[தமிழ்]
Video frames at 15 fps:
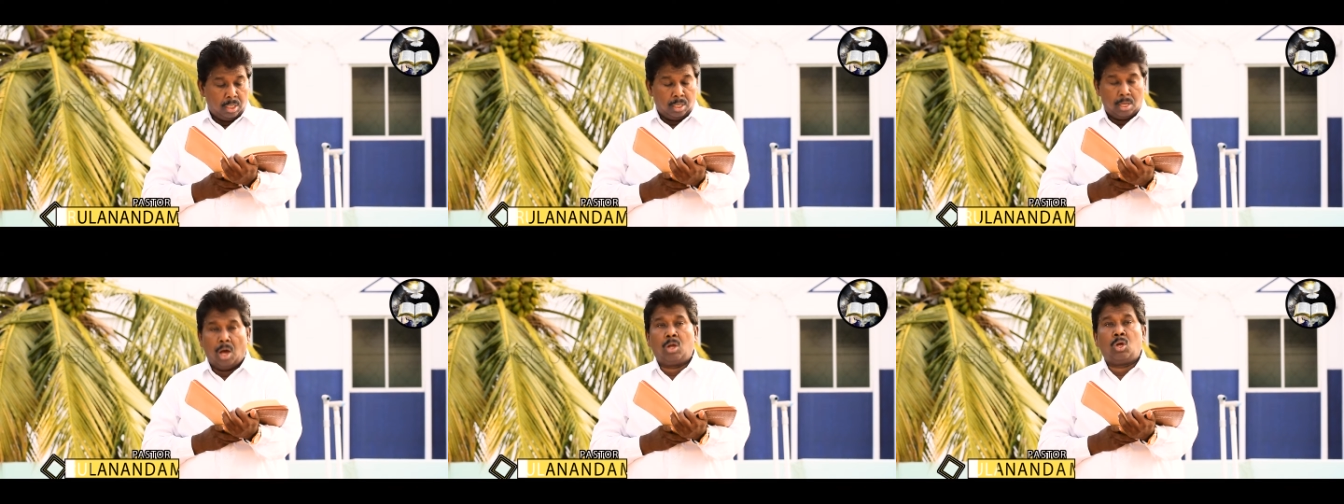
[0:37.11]

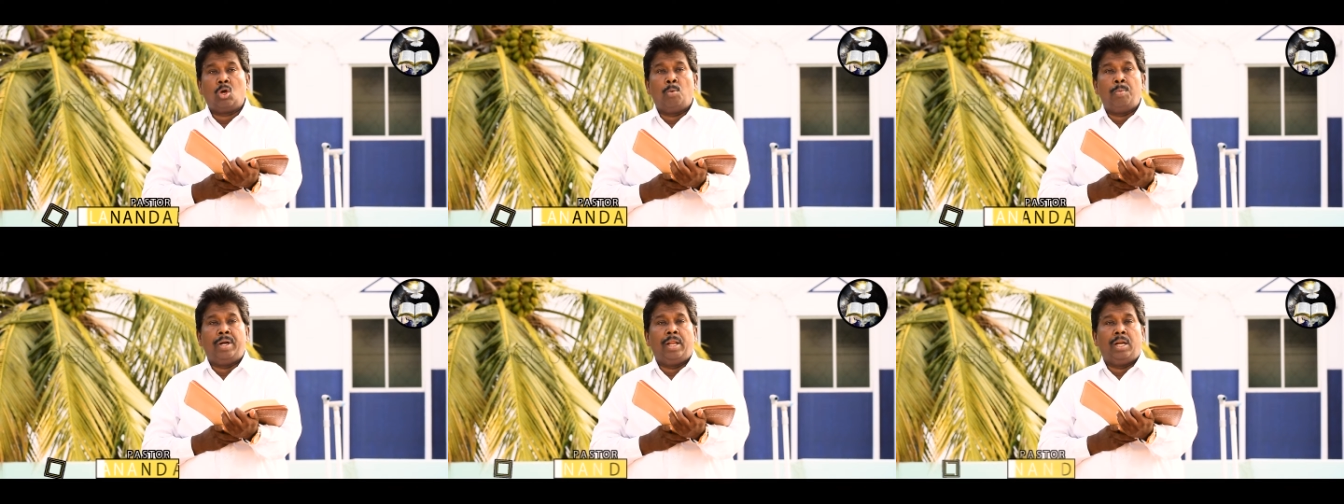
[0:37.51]

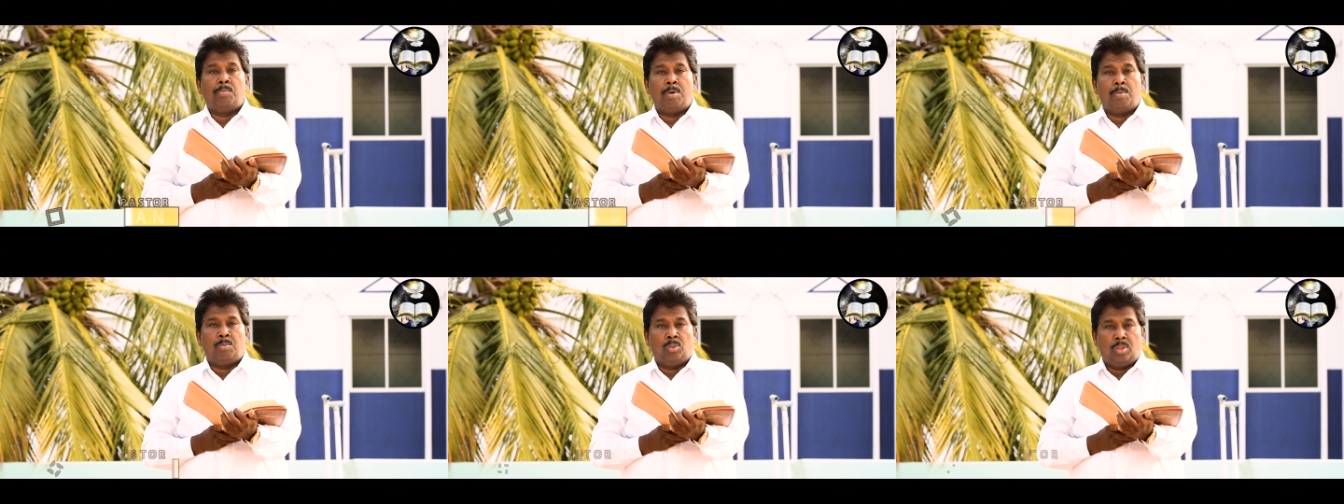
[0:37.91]
யாக்கோபு
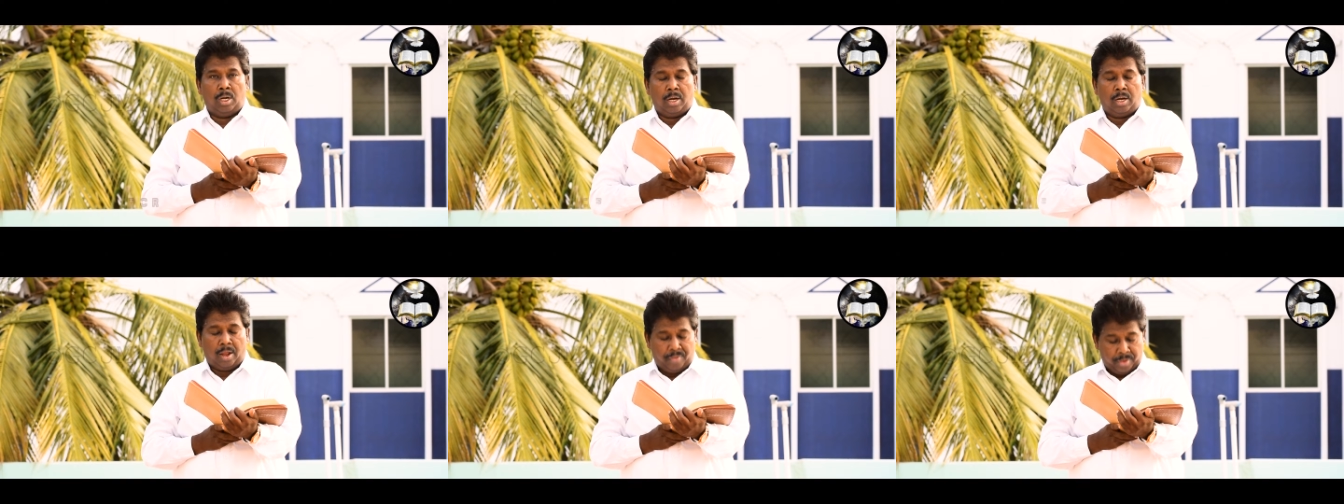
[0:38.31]
நிருபம்
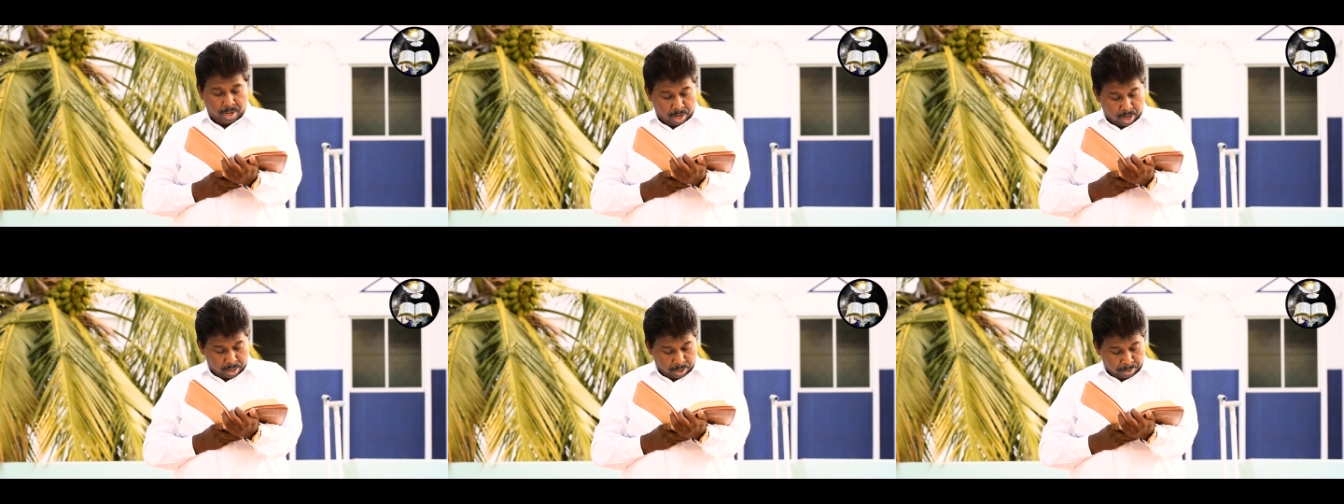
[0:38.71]
முதல்
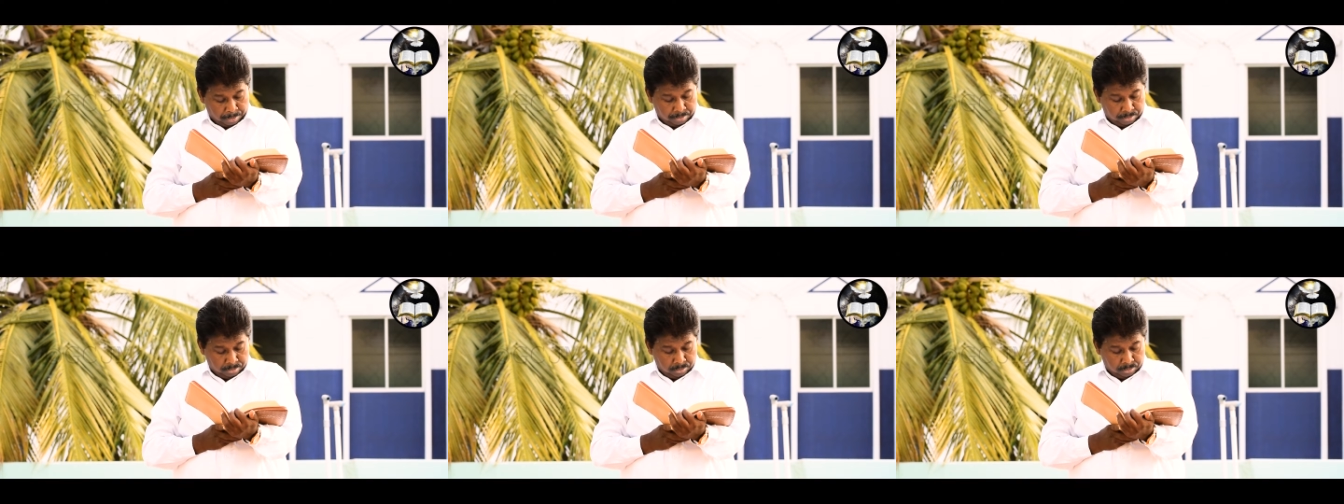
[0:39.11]
அதிகாரம்
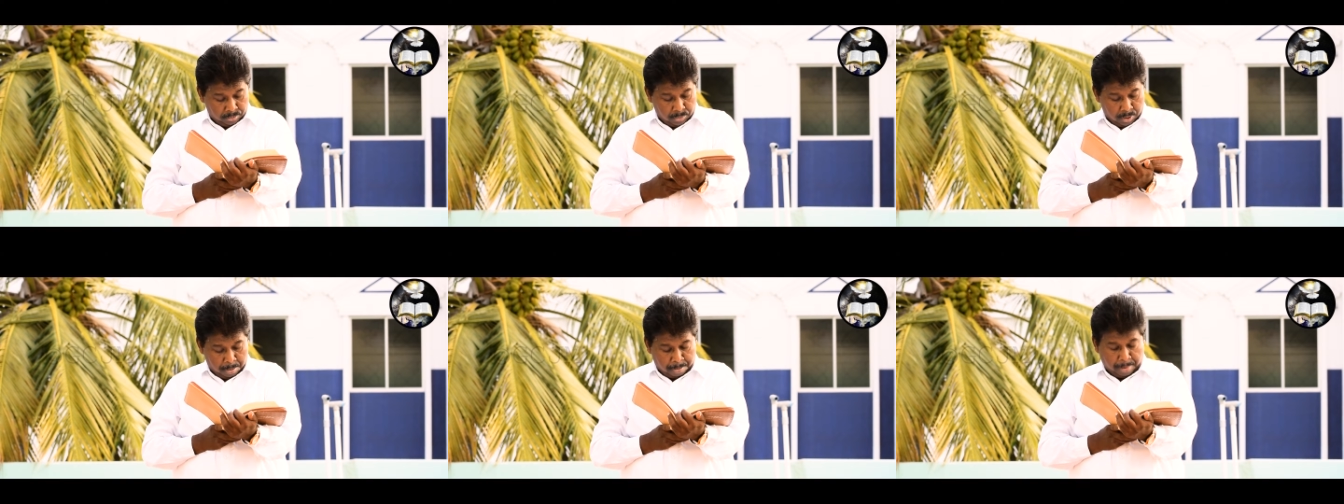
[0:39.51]

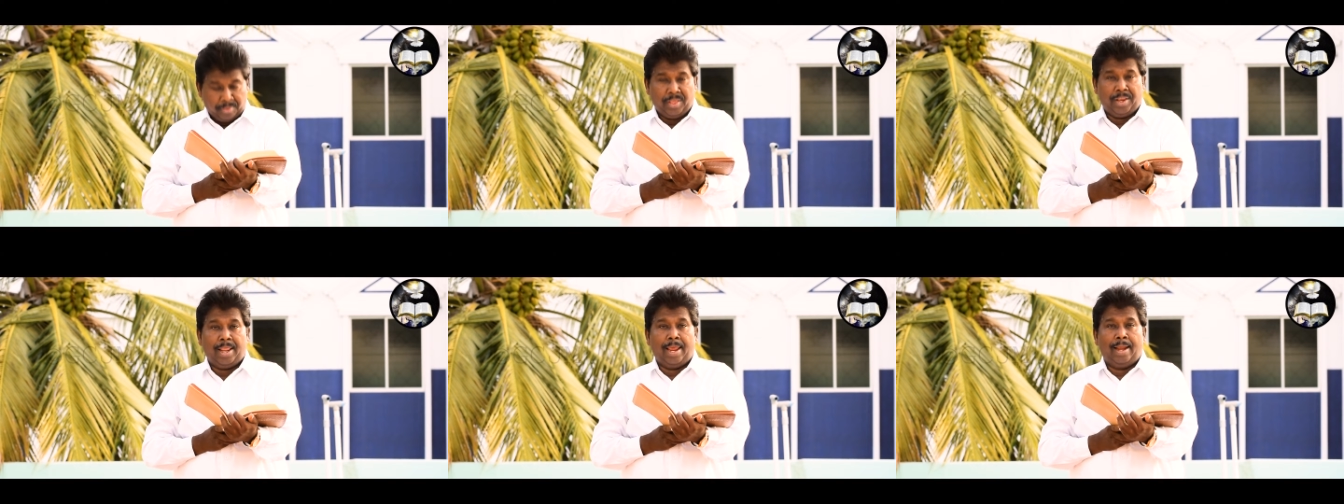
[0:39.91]

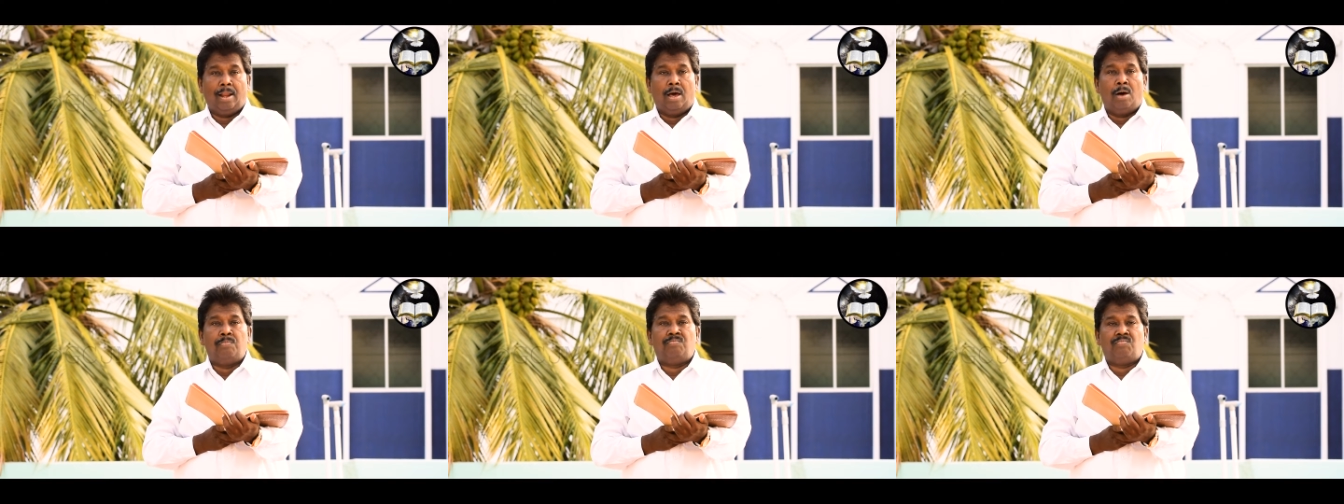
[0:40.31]

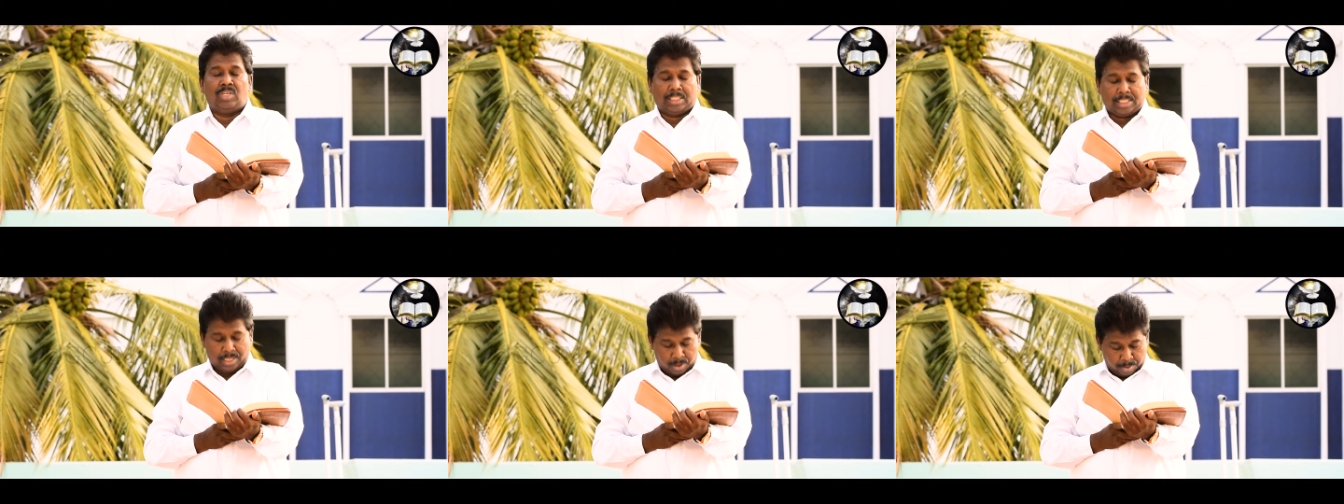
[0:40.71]
பதினேழாம்
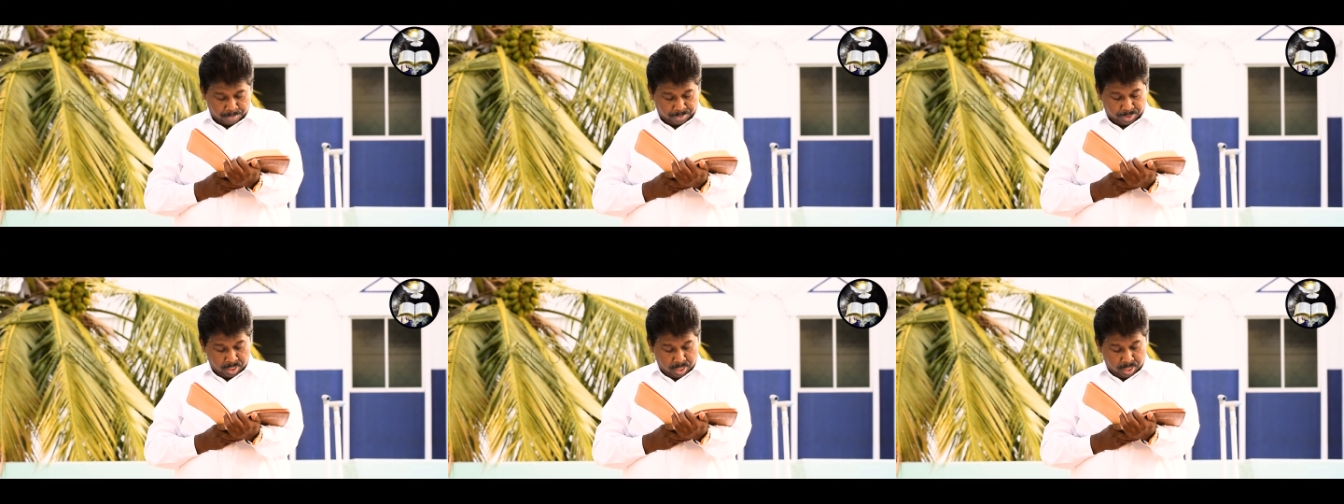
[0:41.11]
வசனம்